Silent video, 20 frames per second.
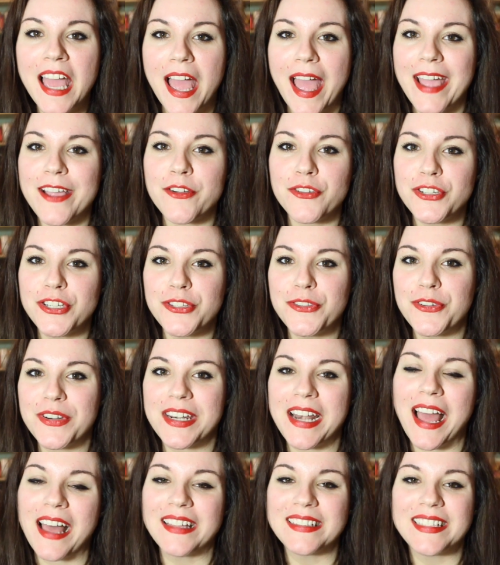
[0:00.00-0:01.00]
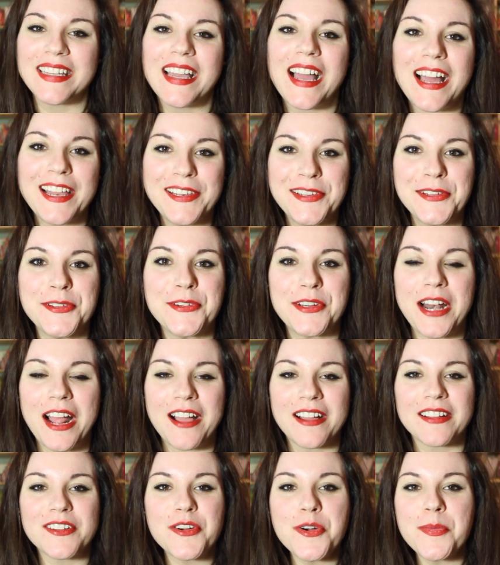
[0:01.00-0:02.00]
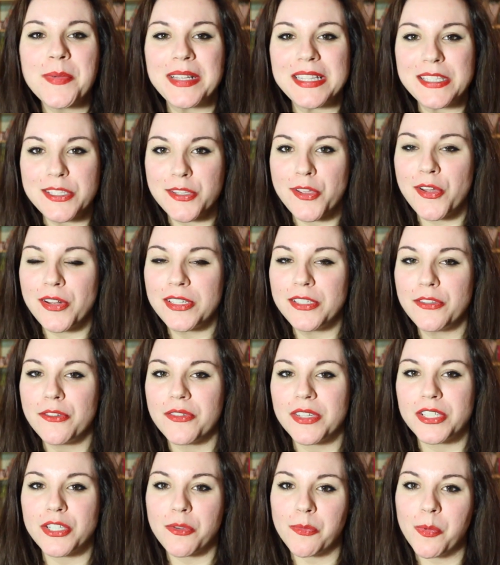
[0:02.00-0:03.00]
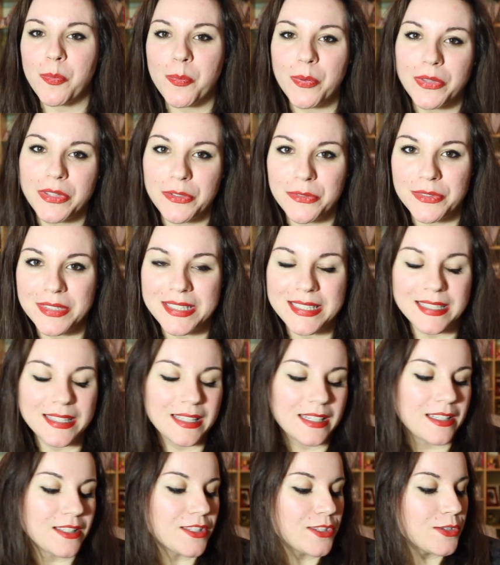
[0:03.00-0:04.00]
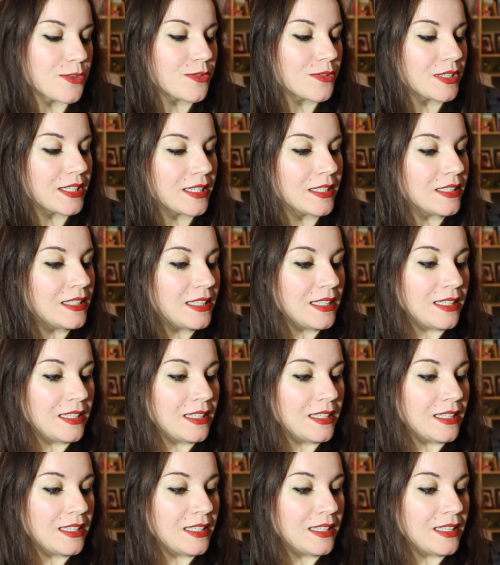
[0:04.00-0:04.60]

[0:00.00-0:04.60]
Eccoci tornate, allora come al solito facciamo un po' di considerazioni.